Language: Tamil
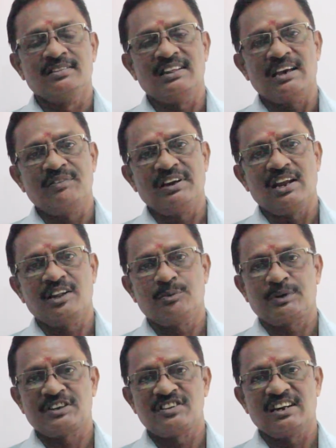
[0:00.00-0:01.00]
தேவையில்லாத
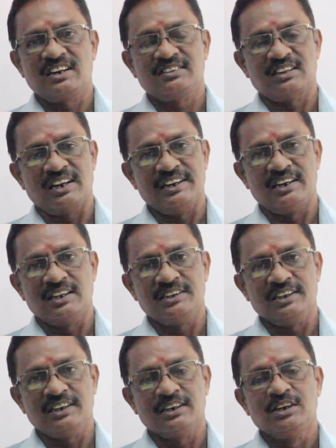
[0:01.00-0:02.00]
பிரச்சனைகளை
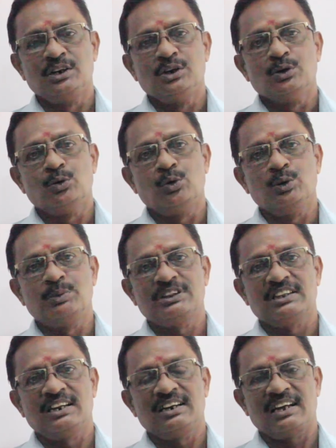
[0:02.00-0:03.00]
தலையிடாதீங்க
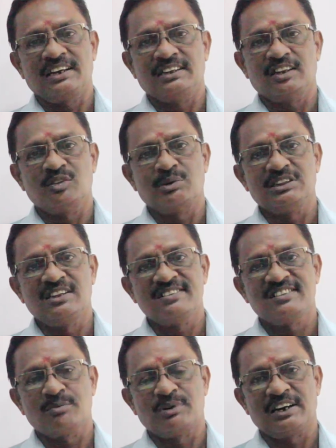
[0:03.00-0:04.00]
குடும்பத்தில் நான் ஏதாவது
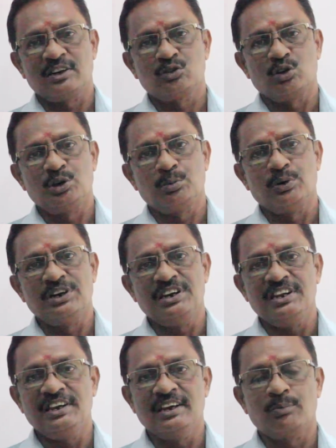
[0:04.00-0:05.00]
மத்தியஸ்தம் பண்ணுறேன்னு சொல்லிட்டு போய்
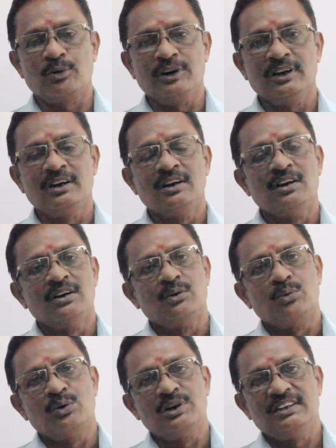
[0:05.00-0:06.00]
நீங்கள் போய்
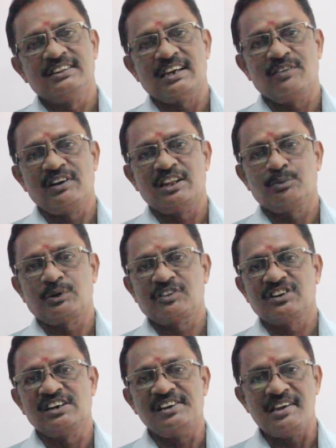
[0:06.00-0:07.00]
உங்களுக்கு தேவையில்லாத
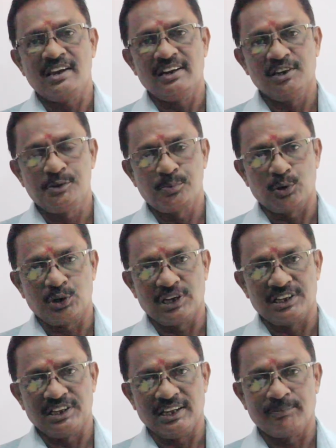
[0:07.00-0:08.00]
பிரச்சனை நீங்கள் இழுத்து
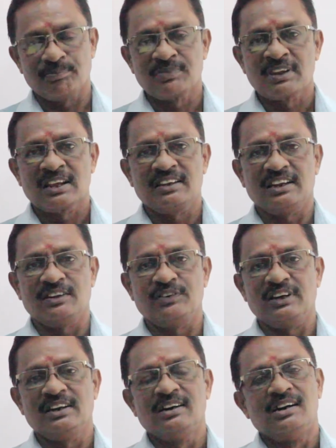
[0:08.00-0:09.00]
போட்டுக்காதீங்க
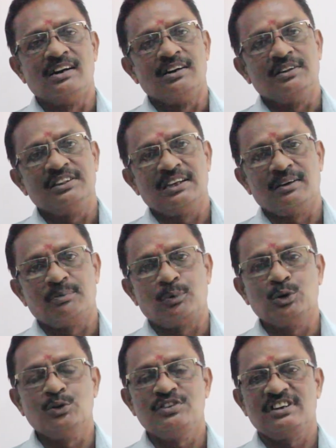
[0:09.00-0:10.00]
எனவே இந்த
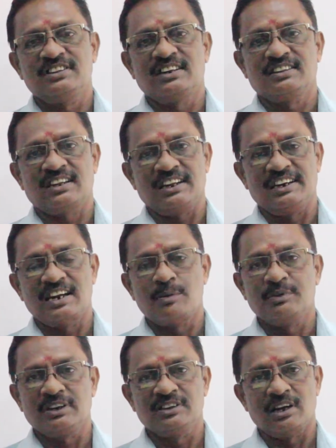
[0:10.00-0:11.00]
பொது விஷயத்தில்
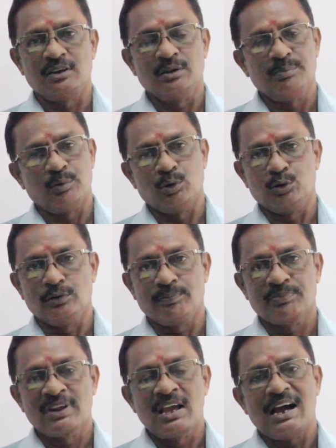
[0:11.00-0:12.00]
தலையிடாமல் இருந்தாலே போதும்
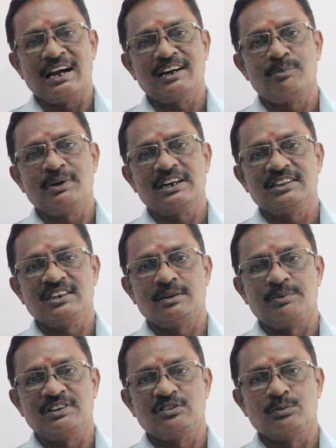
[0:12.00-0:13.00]
அக்கம் பக்கத்துக்கிட்ட
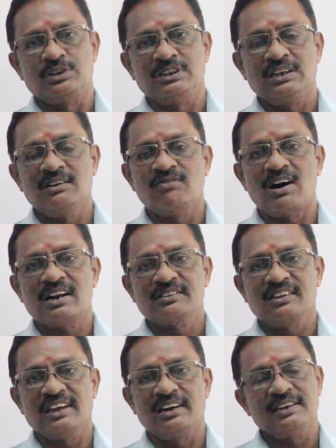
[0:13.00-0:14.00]
பேசும்போது
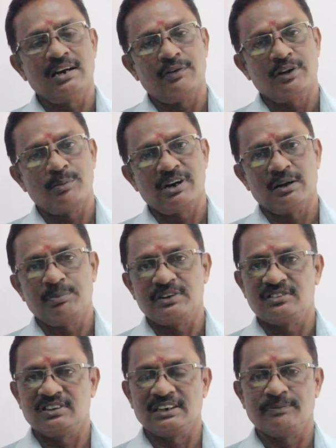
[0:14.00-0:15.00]
வார்த்தைகளை கவனமாக
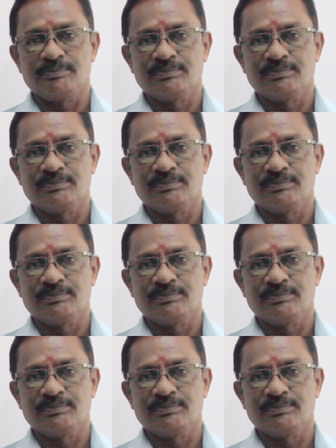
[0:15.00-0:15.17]
பேசுங்க